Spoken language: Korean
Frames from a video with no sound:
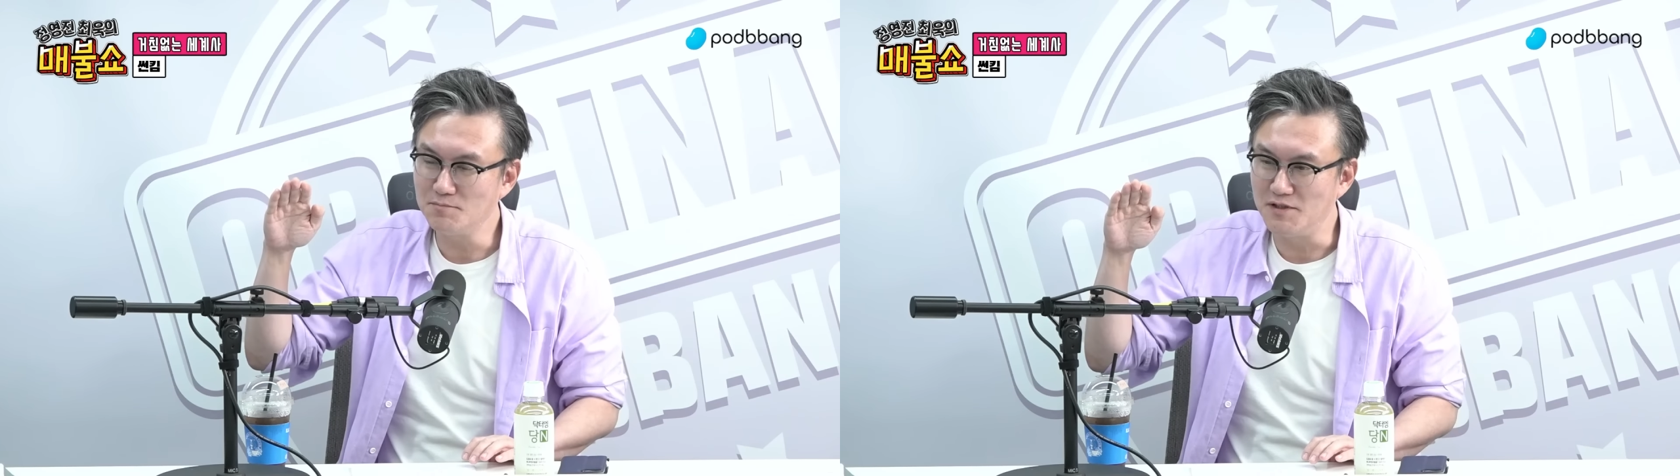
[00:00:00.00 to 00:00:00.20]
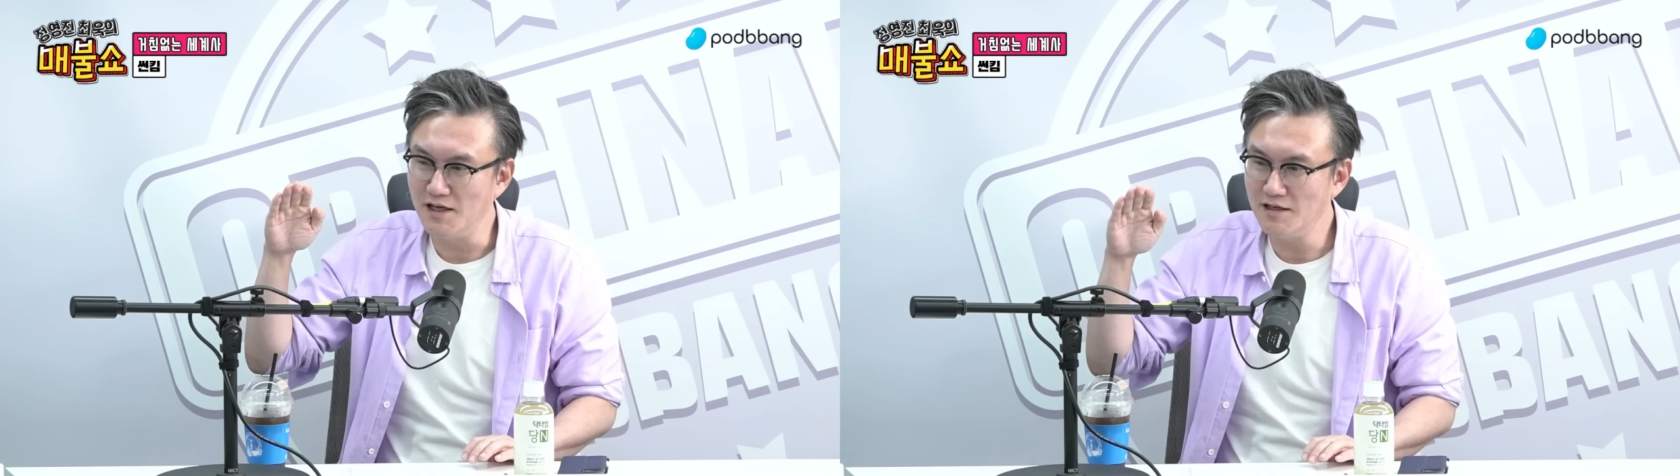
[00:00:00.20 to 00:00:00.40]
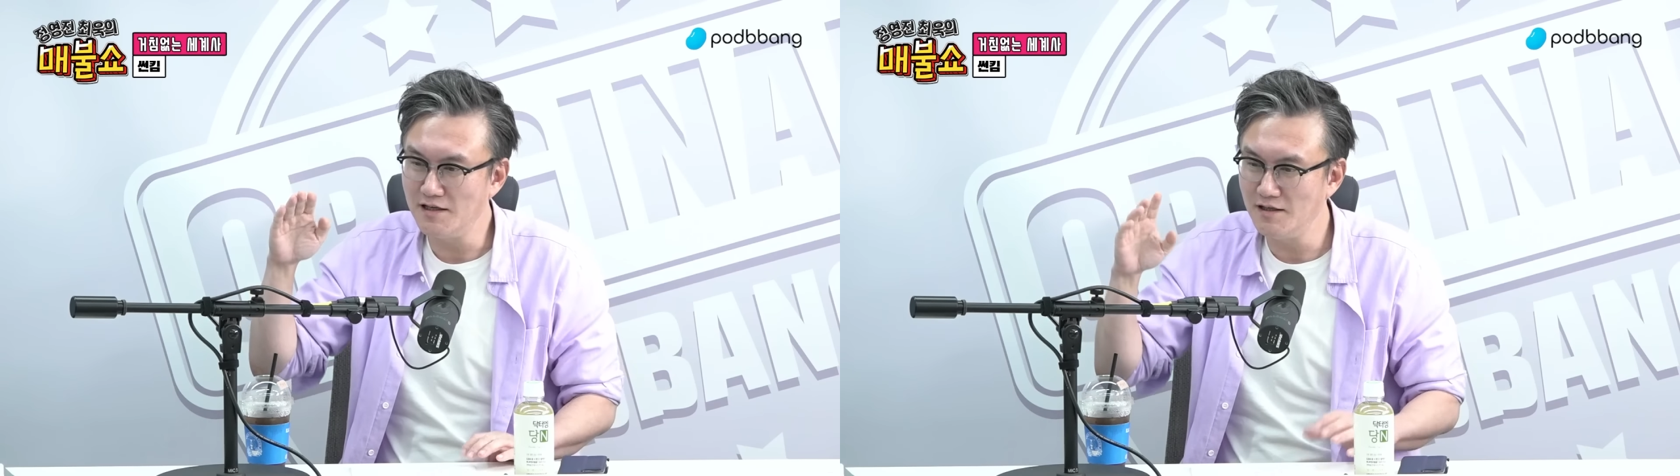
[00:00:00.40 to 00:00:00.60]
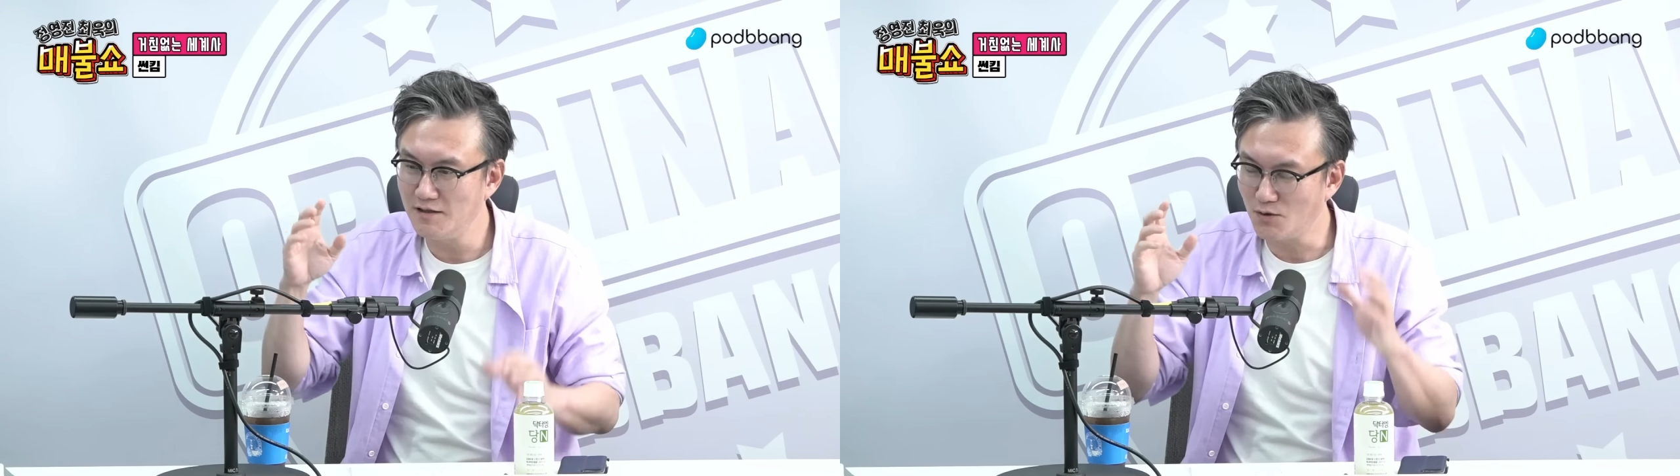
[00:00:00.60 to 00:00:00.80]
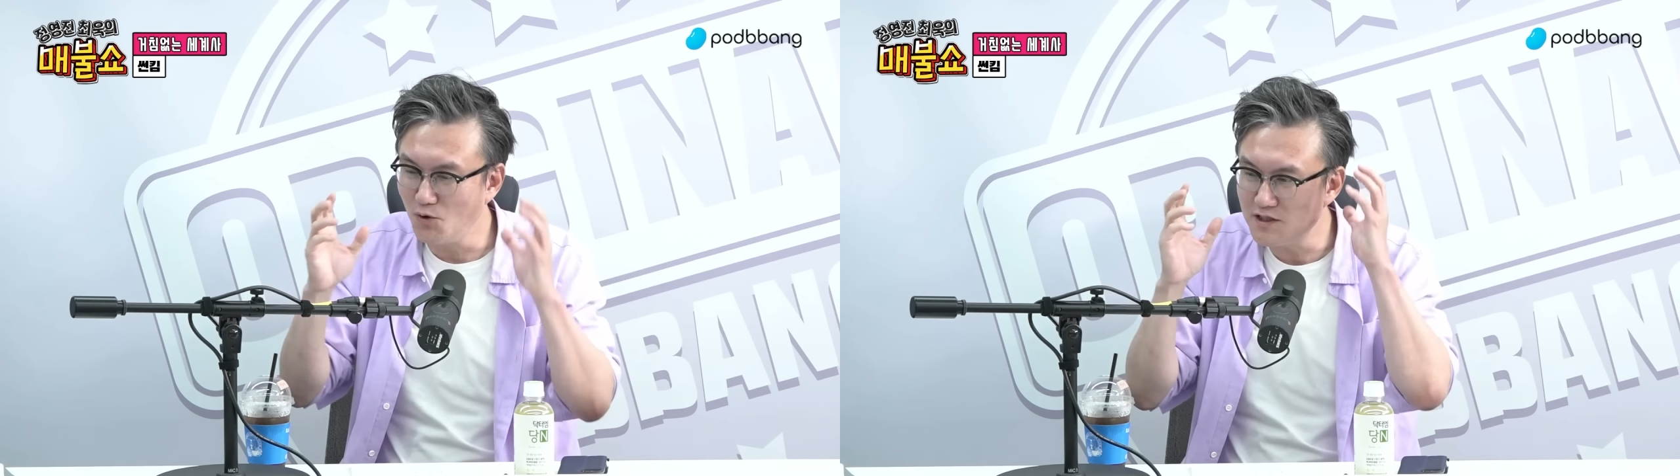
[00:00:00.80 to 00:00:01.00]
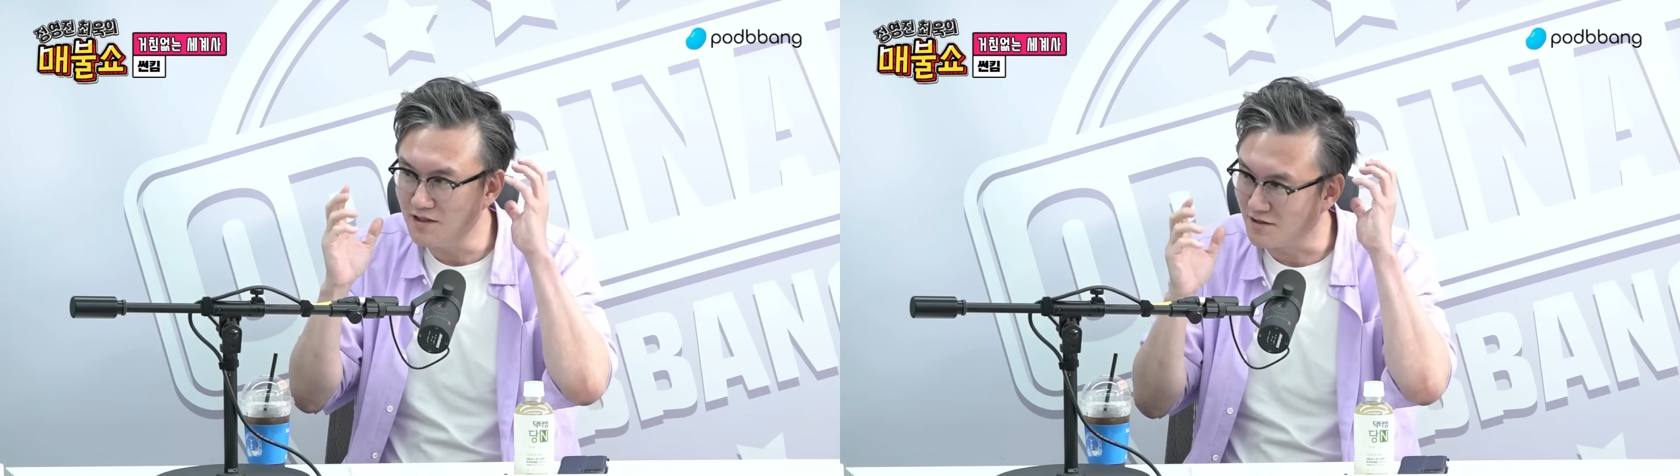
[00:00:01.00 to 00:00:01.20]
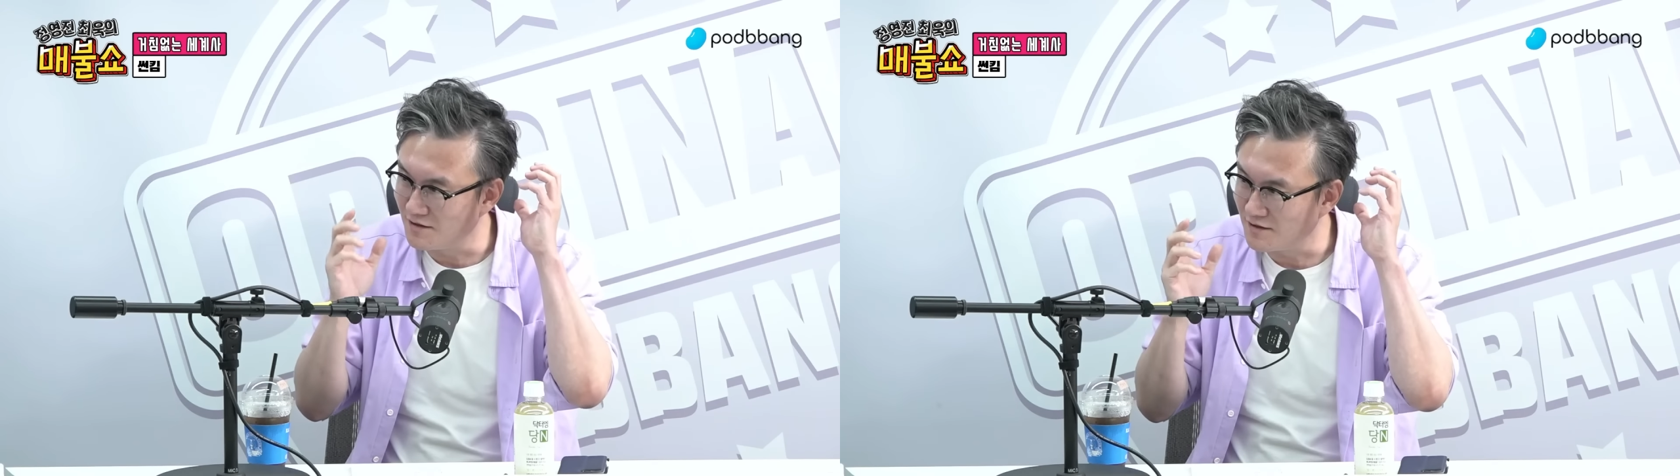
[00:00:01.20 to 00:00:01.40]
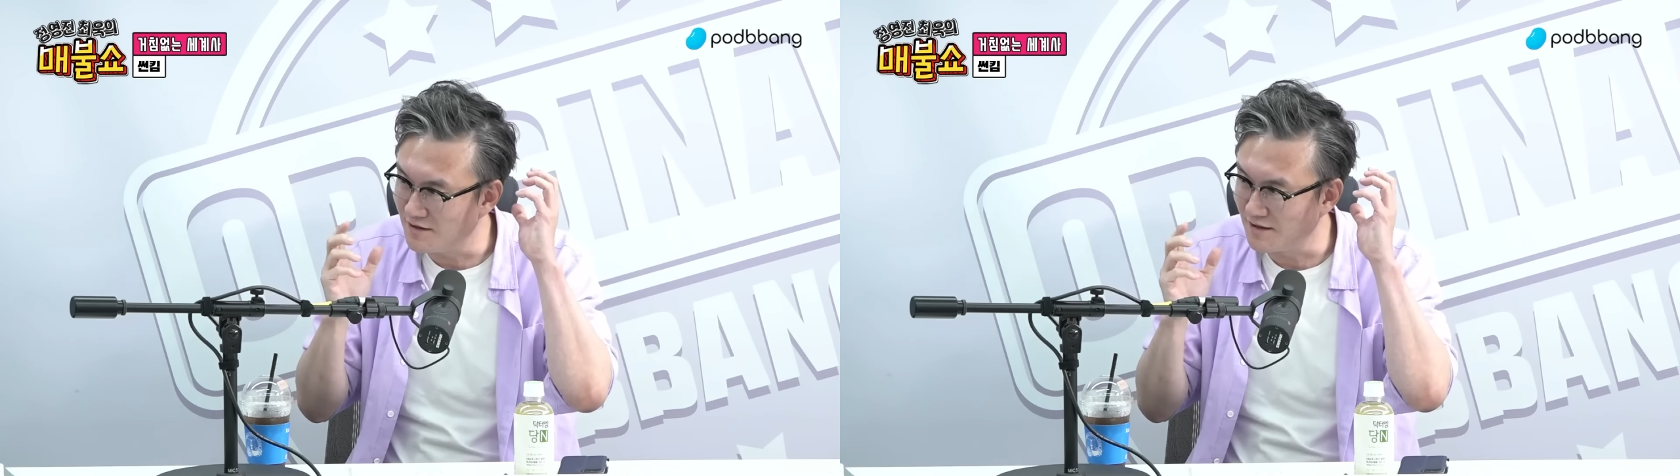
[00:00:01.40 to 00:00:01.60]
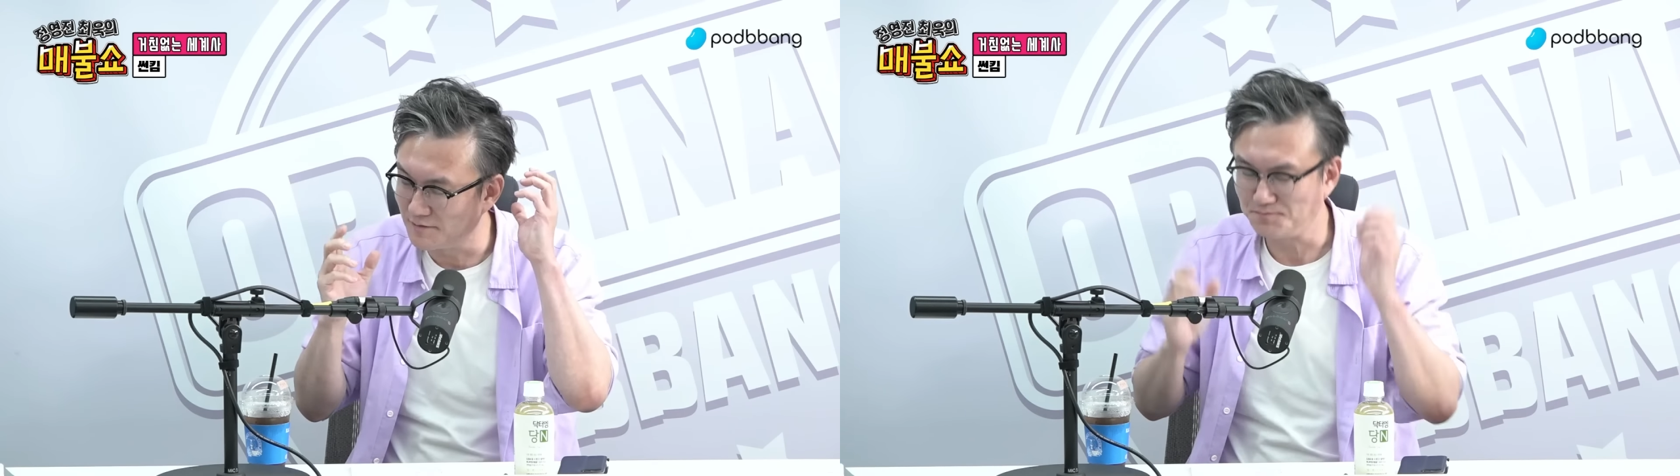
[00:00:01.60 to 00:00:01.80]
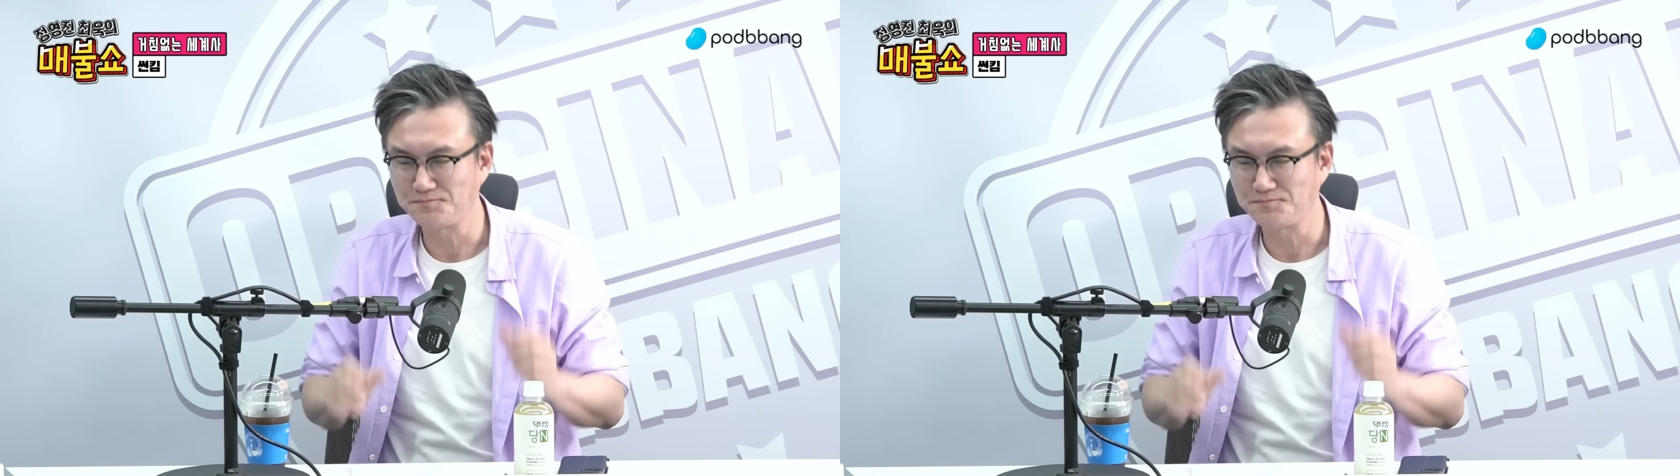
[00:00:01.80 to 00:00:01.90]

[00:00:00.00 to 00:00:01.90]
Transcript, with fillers: 비행기 통신을 들었는데